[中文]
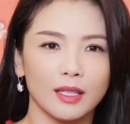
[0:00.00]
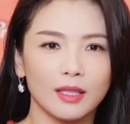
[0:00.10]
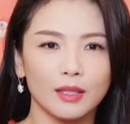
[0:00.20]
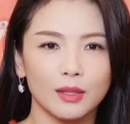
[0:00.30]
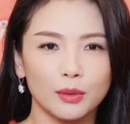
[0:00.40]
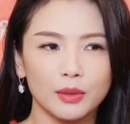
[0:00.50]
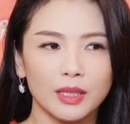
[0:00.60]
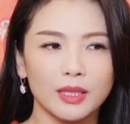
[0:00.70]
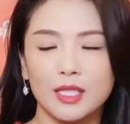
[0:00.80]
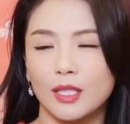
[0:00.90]
呃胡
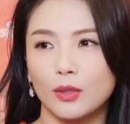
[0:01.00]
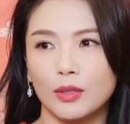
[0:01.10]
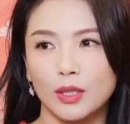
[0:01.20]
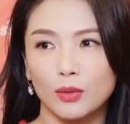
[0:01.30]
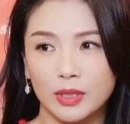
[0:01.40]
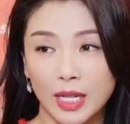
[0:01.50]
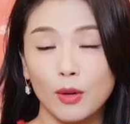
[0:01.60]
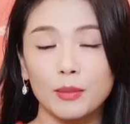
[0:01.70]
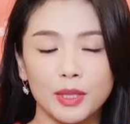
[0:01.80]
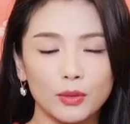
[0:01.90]
歌和成龙一路
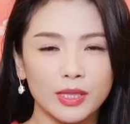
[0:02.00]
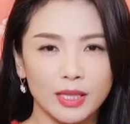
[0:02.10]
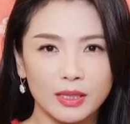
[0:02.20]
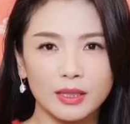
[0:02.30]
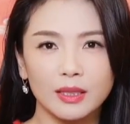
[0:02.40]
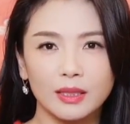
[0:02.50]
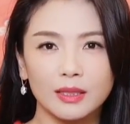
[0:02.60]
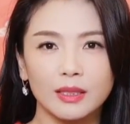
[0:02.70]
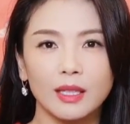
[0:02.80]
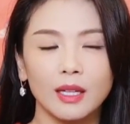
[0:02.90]
唱我们一路前行的
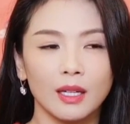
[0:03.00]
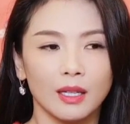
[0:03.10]
歌，